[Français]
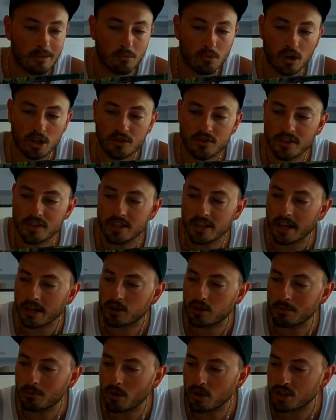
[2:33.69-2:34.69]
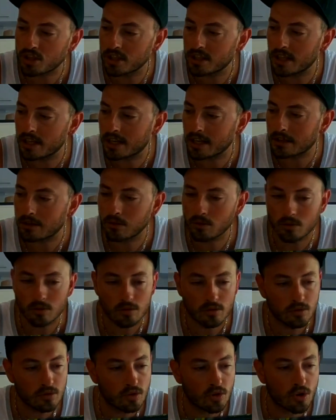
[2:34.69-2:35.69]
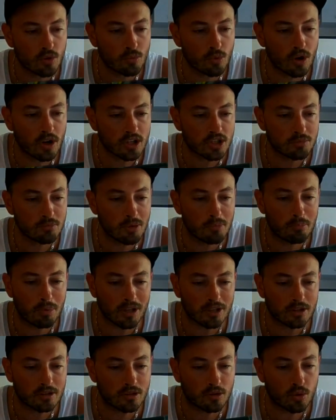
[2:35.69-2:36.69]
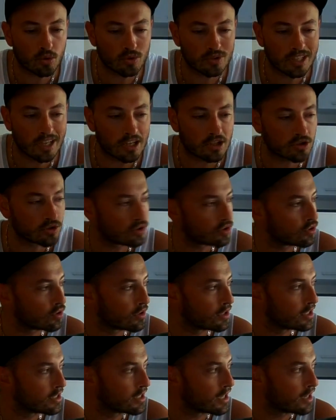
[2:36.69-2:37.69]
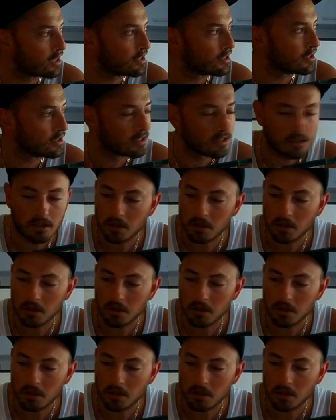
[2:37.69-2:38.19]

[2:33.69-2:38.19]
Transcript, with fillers: Et moi je vais directement chez Decathlon. Au moins je mets pas trop d'argent dans les cannes.